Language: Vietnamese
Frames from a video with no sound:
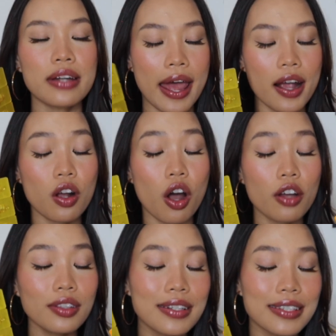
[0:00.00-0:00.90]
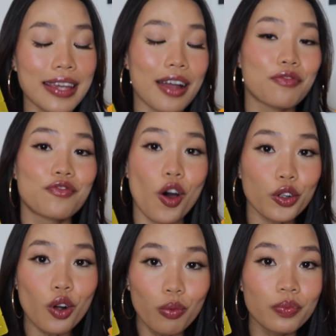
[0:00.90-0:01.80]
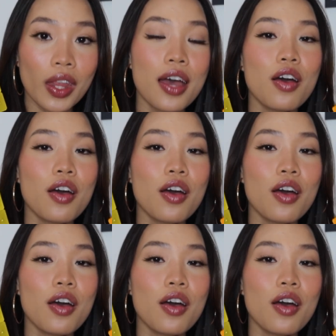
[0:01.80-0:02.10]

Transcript: đã có tình trạng vón cục